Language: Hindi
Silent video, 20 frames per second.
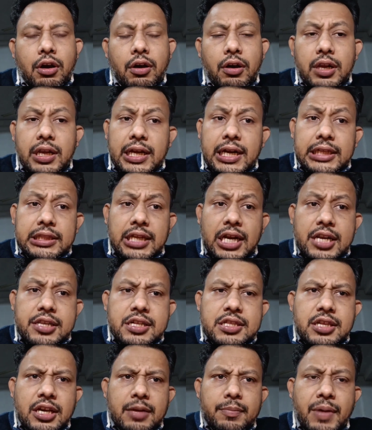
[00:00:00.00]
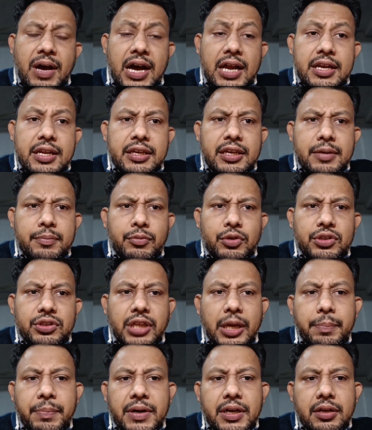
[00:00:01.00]
और लगातार शिक्षक बहाली के
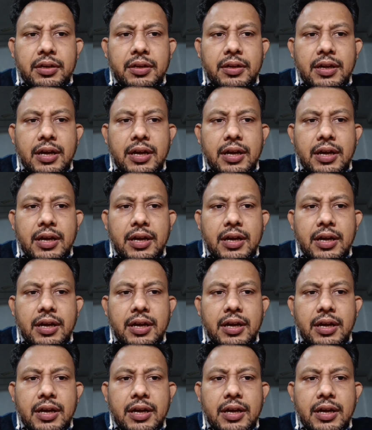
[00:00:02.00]
मुद्दे पर